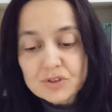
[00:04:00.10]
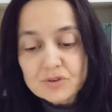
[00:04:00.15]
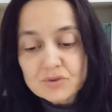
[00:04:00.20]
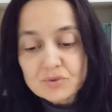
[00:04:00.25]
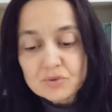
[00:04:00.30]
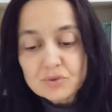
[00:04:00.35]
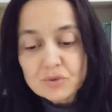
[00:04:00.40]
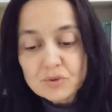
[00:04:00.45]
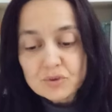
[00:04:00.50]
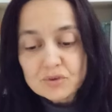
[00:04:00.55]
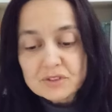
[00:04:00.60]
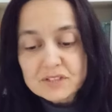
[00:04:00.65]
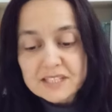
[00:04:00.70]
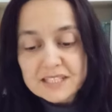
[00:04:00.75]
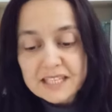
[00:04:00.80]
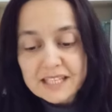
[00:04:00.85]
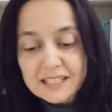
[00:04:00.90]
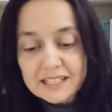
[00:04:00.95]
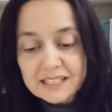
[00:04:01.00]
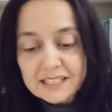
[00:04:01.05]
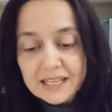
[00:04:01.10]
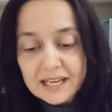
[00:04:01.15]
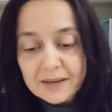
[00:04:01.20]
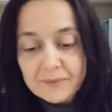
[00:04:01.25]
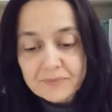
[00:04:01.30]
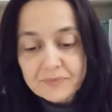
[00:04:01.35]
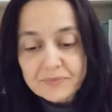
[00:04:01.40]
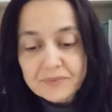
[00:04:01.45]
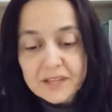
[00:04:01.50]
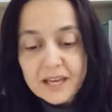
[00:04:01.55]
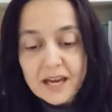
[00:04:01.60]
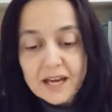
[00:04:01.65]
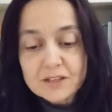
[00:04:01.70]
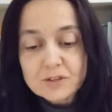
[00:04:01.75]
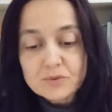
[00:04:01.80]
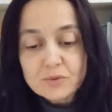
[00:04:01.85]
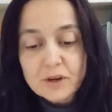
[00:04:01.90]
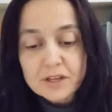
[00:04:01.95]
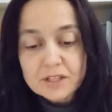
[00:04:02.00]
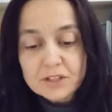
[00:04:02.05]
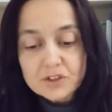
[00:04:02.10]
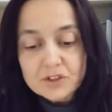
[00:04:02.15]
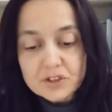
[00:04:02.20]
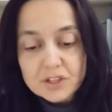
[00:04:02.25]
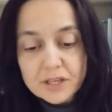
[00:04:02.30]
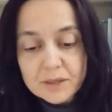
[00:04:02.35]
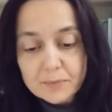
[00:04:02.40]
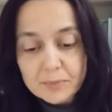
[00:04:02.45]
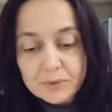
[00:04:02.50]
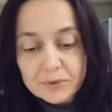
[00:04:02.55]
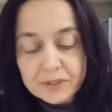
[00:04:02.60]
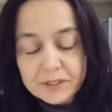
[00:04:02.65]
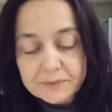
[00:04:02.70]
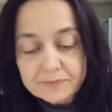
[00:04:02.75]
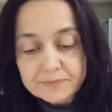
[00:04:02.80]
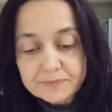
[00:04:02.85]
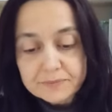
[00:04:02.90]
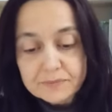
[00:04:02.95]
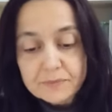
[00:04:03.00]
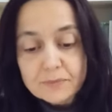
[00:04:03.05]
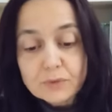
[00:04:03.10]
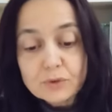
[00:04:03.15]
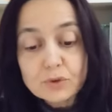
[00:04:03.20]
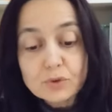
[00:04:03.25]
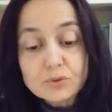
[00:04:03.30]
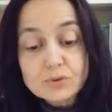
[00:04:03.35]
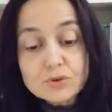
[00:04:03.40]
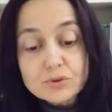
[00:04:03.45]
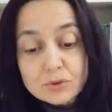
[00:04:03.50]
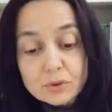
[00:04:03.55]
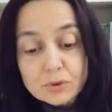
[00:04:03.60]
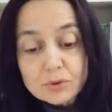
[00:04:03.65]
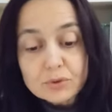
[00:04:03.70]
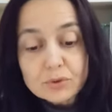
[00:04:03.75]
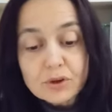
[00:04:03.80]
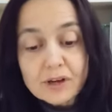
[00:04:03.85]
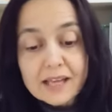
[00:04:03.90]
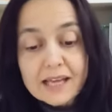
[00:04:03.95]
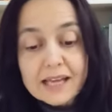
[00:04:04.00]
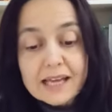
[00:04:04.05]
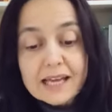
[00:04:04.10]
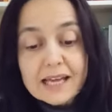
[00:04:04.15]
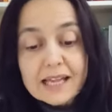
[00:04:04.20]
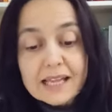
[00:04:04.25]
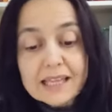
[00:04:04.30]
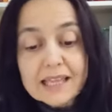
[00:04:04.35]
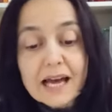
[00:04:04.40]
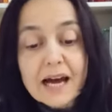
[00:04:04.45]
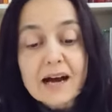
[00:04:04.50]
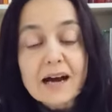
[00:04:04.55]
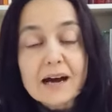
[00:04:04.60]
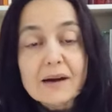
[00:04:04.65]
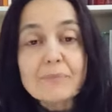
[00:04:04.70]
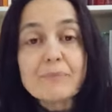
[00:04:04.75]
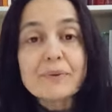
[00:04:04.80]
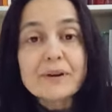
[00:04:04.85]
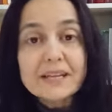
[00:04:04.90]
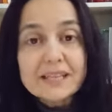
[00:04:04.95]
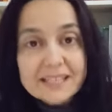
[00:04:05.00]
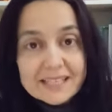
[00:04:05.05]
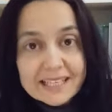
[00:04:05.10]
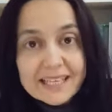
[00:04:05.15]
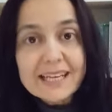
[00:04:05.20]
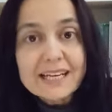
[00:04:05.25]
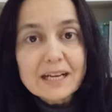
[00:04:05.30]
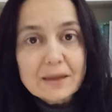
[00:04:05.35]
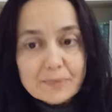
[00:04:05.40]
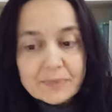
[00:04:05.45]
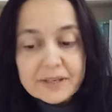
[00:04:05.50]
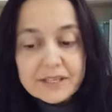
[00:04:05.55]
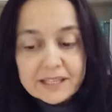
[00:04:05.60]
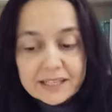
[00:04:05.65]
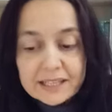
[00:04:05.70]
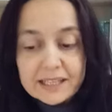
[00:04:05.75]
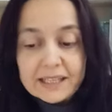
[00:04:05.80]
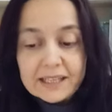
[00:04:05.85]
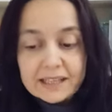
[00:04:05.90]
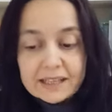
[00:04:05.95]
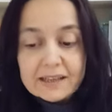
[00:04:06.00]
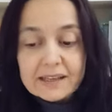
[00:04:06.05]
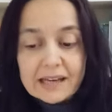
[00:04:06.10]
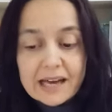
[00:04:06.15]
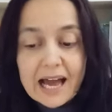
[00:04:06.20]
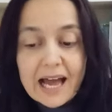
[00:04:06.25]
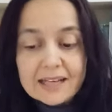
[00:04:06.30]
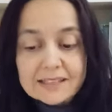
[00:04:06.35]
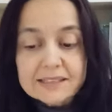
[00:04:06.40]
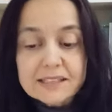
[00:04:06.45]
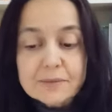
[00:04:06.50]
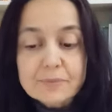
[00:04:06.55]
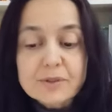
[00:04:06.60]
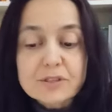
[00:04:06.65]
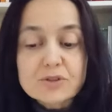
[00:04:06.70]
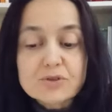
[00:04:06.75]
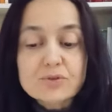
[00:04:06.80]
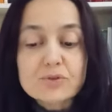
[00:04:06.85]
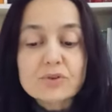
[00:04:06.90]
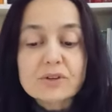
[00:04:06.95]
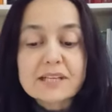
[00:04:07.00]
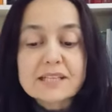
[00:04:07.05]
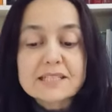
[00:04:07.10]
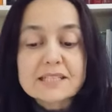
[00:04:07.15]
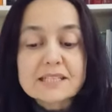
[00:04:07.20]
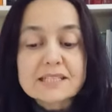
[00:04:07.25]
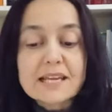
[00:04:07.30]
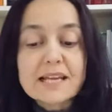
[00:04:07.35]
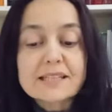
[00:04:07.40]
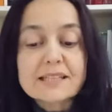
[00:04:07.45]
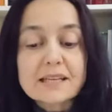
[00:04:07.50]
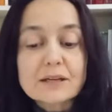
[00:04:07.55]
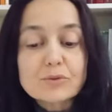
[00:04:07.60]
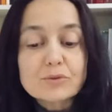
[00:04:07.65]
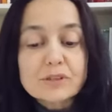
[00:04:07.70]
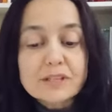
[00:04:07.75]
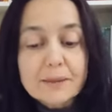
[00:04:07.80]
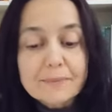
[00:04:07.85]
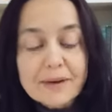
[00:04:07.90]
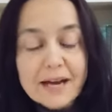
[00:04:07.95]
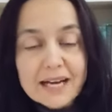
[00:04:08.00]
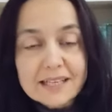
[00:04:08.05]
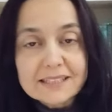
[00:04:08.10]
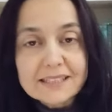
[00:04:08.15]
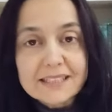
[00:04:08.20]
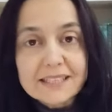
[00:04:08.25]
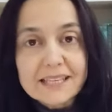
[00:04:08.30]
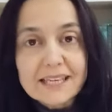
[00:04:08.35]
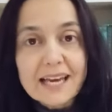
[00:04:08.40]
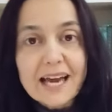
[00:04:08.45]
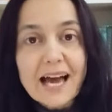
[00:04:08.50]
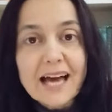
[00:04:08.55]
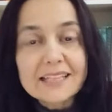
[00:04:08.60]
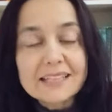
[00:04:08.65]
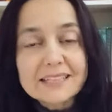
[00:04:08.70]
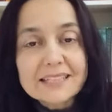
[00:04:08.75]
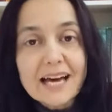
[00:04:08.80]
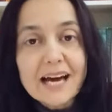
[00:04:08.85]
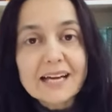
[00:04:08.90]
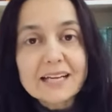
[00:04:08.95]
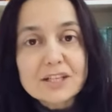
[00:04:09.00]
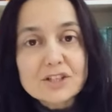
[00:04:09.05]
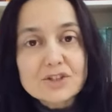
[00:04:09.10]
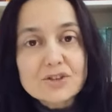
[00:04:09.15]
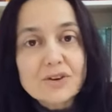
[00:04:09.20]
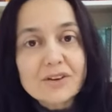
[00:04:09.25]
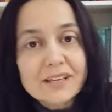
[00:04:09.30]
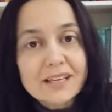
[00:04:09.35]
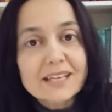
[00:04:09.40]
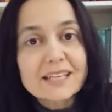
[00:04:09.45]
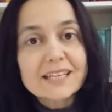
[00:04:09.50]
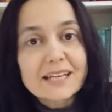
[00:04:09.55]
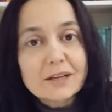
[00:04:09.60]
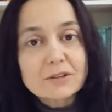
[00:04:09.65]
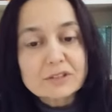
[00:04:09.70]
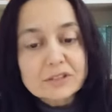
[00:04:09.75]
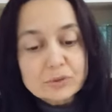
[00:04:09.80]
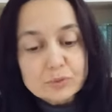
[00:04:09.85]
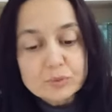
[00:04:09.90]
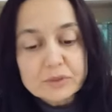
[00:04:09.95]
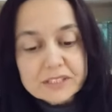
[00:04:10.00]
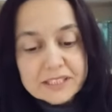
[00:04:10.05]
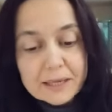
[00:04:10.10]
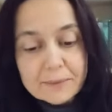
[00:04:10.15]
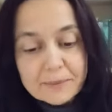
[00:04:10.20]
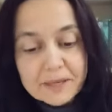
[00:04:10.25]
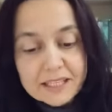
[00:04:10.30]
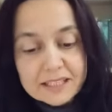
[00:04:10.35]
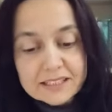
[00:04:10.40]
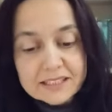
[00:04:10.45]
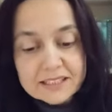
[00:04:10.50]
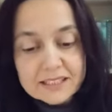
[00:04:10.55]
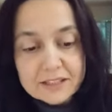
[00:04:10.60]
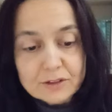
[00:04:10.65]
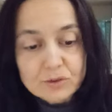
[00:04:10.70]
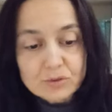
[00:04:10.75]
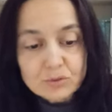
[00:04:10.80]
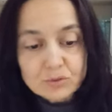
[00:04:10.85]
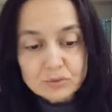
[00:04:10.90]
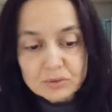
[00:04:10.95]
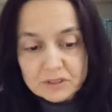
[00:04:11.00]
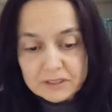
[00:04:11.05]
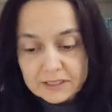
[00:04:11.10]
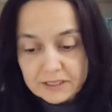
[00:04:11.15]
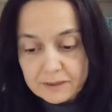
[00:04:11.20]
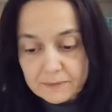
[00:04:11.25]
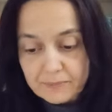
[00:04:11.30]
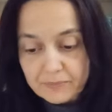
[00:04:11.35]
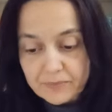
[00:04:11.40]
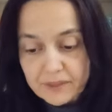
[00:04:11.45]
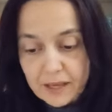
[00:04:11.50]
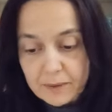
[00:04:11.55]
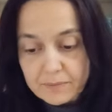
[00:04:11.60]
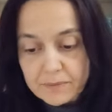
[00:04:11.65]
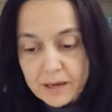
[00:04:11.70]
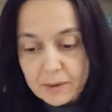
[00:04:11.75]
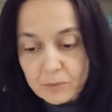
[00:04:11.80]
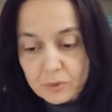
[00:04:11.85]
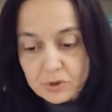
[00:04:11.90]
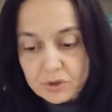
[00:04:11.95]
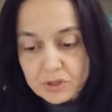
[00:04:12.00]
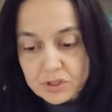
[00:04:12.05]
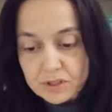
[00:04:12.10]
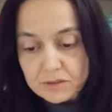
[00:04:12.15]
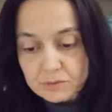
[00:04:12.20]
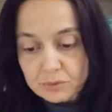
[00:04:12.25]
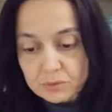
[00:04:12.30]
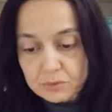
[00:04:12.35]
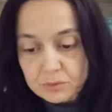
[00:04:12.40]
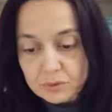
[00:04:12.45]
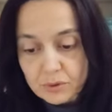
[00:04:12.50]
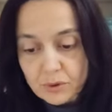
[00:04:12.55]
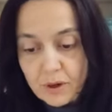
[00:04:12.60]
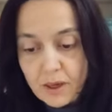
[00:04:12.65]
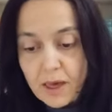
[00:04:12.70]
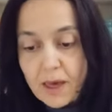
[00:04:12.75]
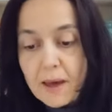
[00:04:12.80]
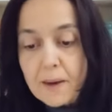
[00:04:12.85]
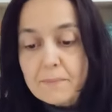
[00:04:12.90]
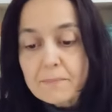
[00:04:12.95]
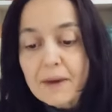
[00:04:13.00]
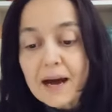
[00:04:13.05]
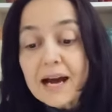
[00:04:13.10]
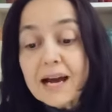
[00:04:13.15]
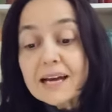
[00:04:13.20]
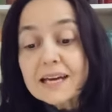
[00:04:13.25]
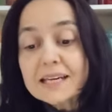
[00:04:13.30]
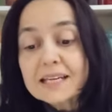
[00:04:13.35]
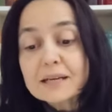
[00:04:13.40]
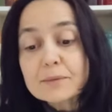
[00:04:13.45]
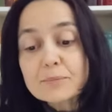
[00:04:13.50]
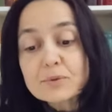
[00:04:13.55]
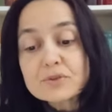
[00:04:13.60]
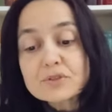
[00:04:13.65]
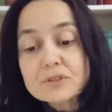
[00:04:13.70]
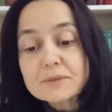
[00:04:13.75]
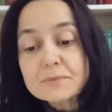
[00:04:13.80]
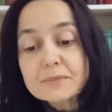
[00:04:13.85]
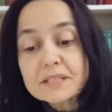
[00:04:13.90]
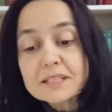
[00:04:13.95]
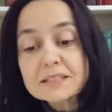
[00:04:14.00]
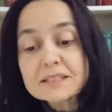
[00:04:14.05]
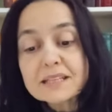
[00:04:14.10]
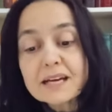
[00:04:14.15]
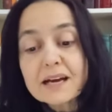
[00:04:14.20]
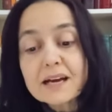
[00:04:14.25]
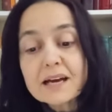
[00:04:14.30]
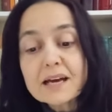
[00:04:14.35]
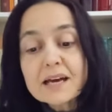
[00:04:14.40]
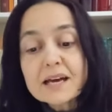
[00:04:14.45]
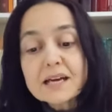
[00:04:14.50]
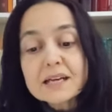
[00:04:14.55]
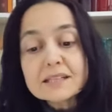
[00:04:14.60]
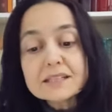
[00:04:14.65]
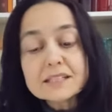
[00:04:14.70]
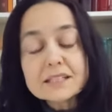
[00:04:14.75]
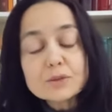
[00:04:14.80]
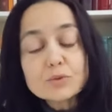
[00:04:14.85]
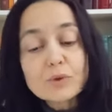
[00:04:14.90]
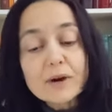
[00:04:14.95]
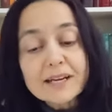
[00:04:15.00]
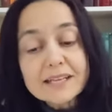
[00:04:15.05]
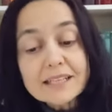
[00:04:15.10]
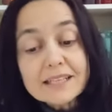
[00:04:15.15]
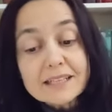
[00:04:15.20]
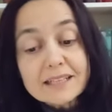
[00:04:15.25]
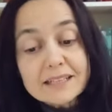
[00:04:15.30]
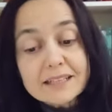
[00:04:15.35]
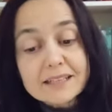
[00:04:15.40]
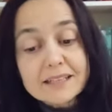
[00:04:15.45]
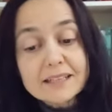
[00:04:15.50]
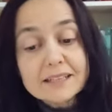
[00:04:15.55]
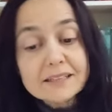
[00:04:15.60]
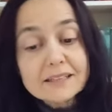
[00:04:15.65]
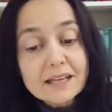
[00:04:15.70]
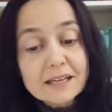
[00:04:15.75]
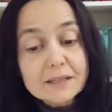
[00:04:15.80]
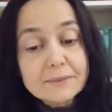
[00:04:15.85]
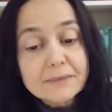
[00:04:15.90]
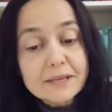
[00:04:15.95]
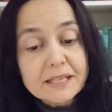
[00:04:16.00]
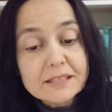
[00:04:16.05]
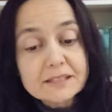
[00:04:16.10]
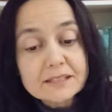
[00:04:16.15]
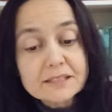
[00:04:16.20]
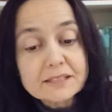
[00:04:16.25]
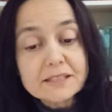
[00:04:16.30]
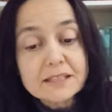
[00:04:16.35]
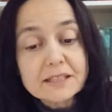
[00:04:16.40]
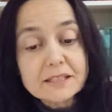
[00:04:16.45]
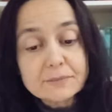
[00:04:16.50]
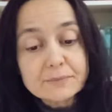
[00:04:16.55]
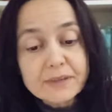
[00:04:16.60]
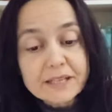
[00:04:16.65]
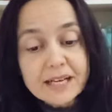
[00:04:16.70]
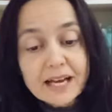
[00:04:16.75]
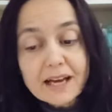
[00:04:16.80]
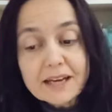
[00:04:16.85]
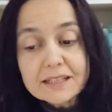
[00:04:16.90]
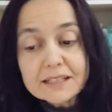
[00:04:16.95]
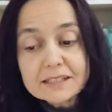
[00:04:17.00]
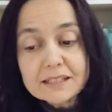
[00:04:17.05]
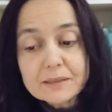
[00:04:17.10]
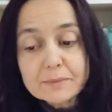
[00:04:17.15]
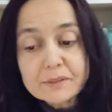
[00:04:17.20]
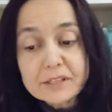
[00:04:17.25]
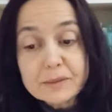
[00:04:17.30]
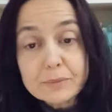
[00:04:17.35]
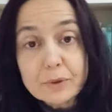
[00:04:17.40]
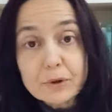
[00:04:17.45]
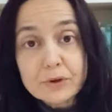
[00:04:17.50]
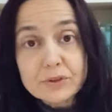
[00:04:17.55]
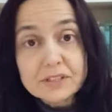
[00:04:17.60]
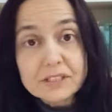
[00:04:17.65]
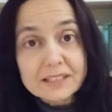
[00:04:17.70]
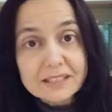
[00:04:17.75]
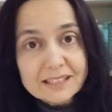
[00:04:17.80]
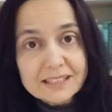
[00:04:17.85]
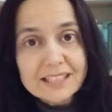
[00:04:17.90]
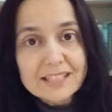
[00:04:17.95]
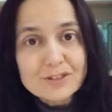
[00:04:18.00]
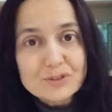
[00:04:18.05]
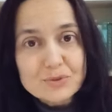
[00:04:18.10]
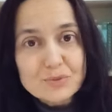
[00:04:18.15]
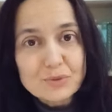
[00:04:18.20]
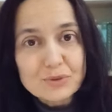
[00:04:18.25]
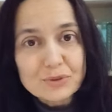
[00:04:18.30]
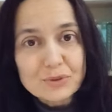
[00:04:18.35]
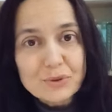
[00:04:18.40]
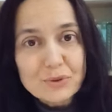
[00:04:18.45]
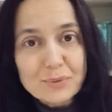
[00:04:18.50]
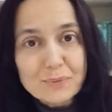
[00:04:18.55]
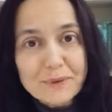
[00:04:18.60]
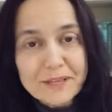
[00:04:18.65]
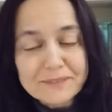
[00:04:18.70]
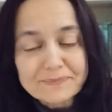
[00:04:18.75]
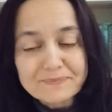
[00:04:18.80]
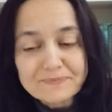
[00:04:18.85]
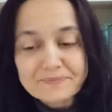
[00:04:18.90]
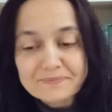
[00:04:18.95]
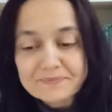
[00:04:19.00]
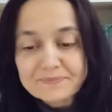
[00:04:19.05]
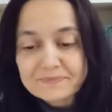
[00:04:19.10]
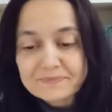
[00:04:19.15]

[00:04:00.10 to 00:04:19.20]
Gesù consegna ai suoi discepoli non solo la preghiera perché altre persone si sentano chiamate a dare ciò che gratuitamente tutti abbiamo ricevuto, ma anche la possibilità di guarire dalle malattie, liberare dai demoni nel suo nome.